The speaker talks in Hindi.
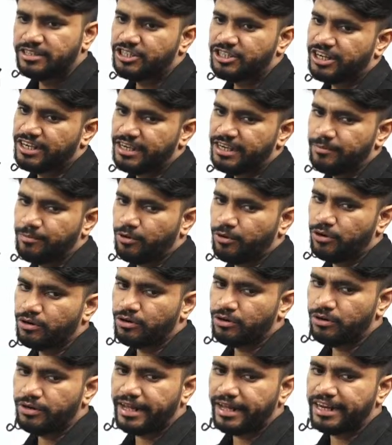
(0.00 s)
शेडेड
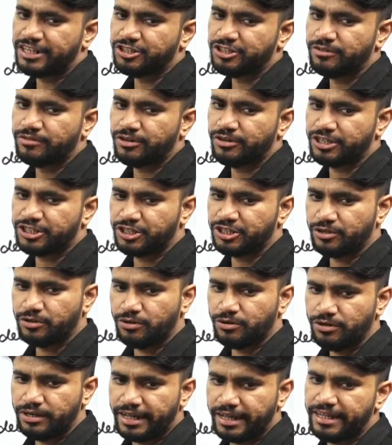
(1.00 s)
पोल को डायरेक्शन और रोटेशन
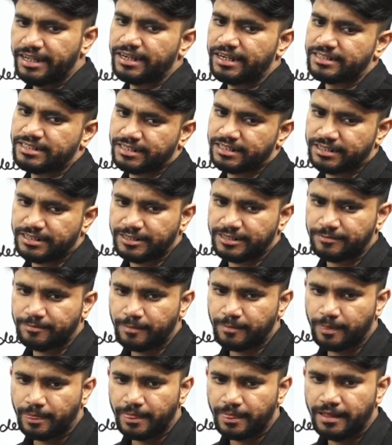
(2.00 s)
को नहीं कर सकते
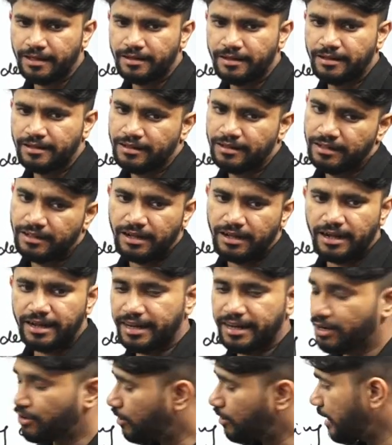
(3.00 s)
हाँ
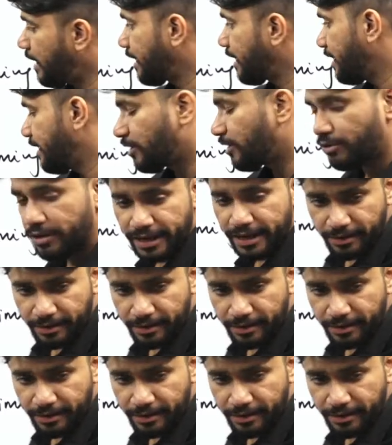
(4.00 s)
एक और आगे देखो